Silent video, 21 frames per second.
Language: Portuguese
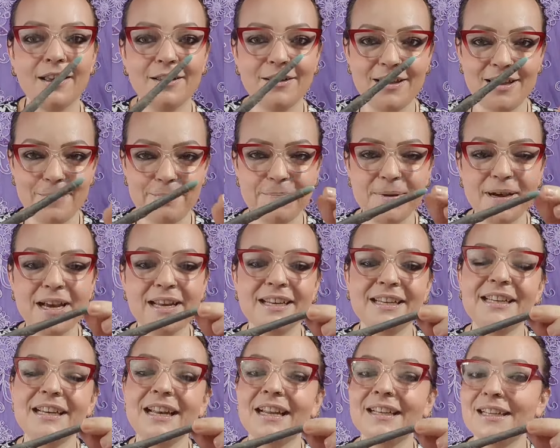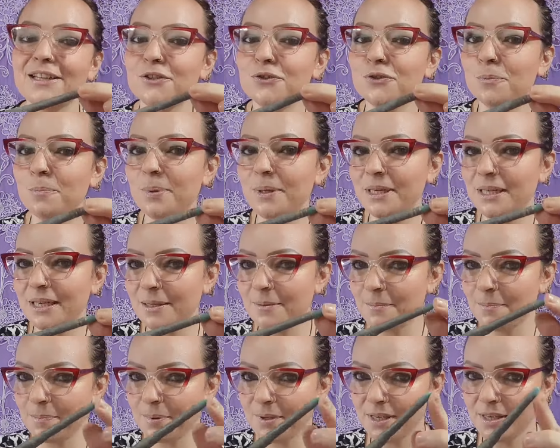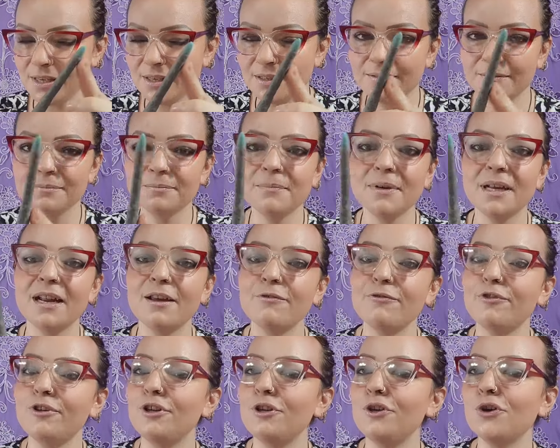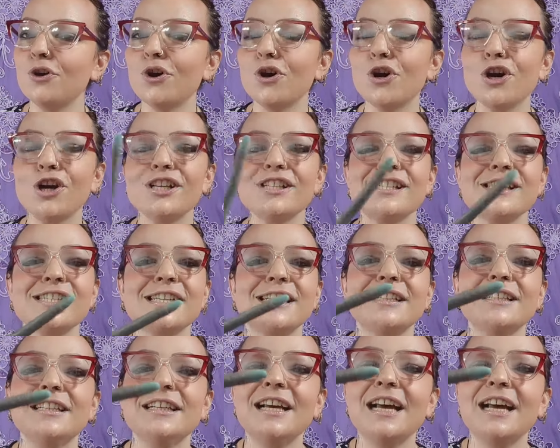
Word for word: Repare que ela tá super limpinha, maravilhosa.